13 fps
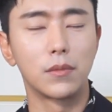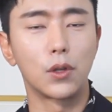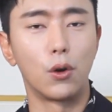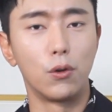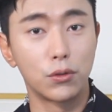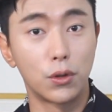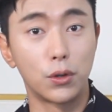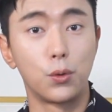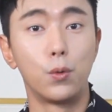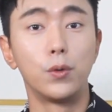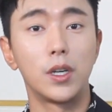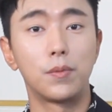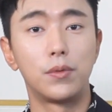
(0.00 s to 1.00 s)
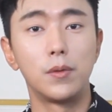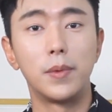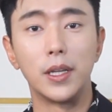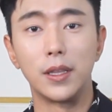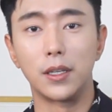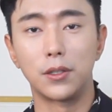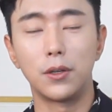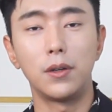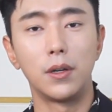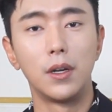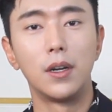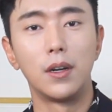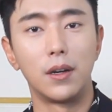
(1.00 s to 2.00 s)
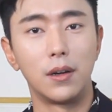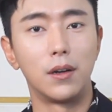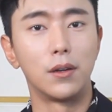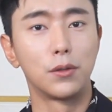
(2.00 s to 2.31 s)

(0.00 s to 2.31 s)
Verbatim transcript: 더욱더 좋은 작품을 만나서 어,